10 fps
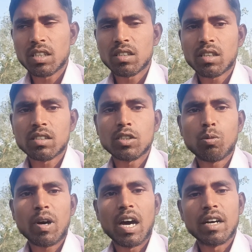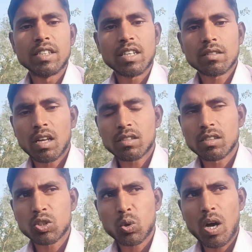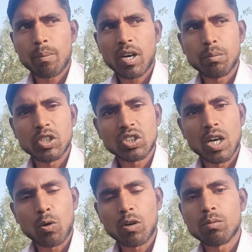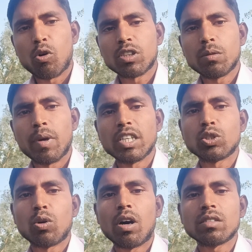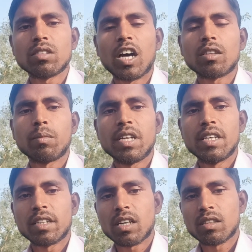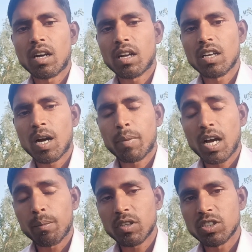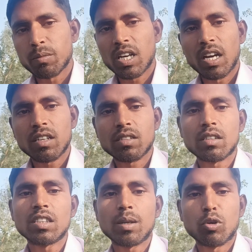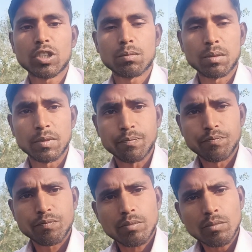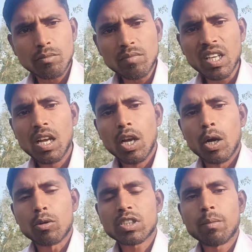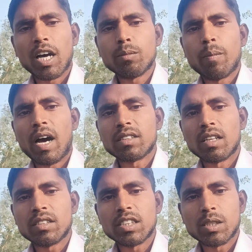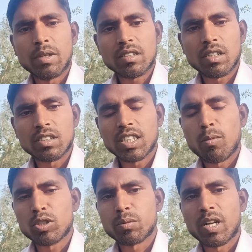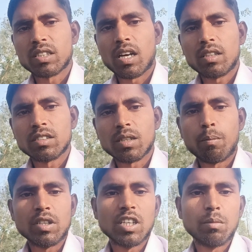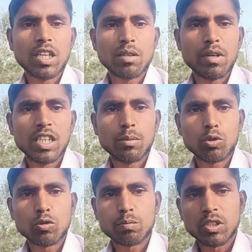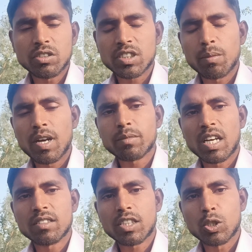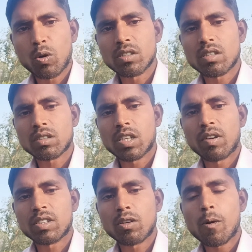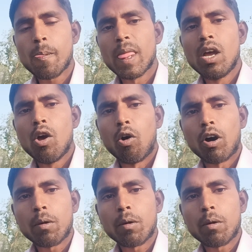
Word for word: इस तरीके से करते हैं तो मैं गारंटी के साथ कह सकता हूँ आपका बीज का अंकुरण बहुत ही बेस्ट होगा साथ में एक एक दाना यहाँ पर आपका जम का आएगा सर्दी के मौसम में भी उसके बाद में बात आती है कि भैया सर्दी का मौसम रहता है दिसंबर जनवरी के महीने में तो इस, समय हम कैसे गिरो कर सकते हैं फसल को